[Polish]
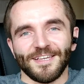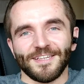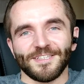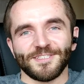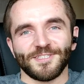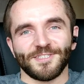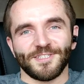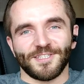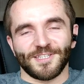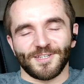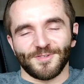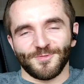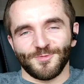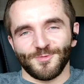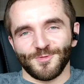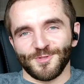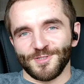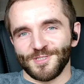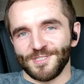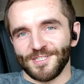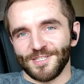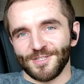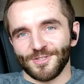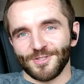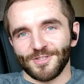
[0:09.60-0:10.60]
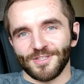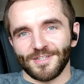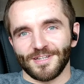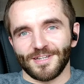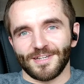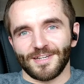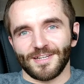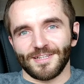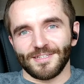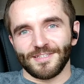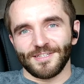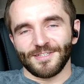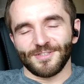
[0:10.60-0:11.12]
Jeśli trafiłeś na to
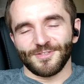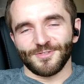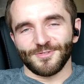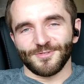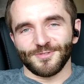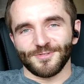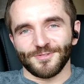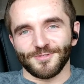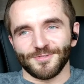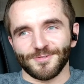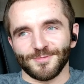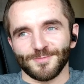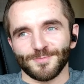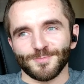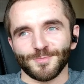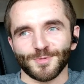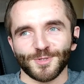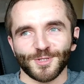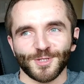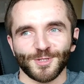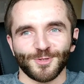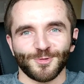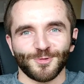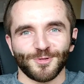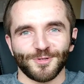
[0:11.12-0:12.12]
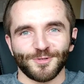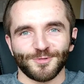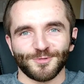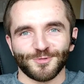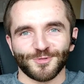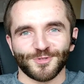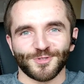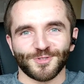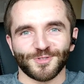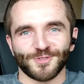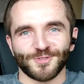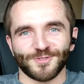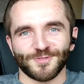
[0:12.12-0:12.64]
nagranie, to po tytule
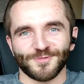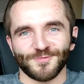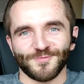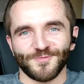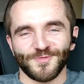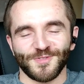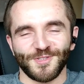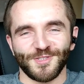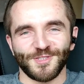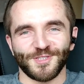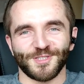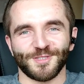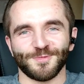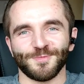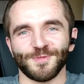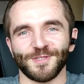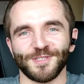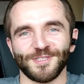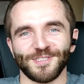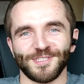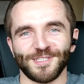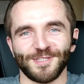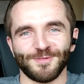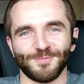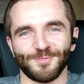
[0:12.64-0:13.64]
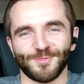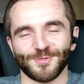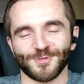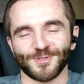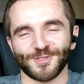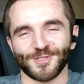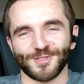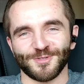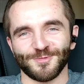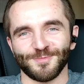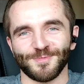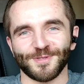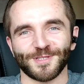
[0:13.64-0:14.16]
już widzisz, że będę dzisiaj
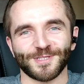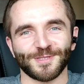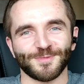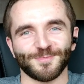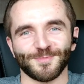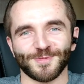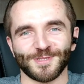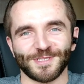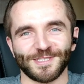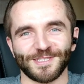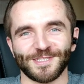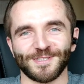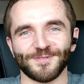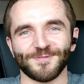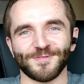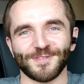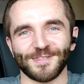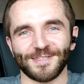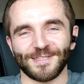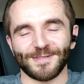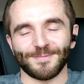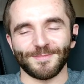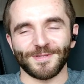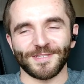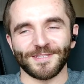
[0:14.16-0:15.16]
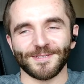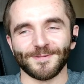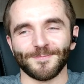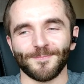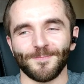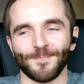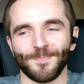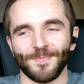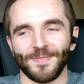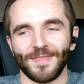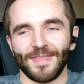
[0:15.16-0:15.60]
poruszał bardzo pozytywny temat.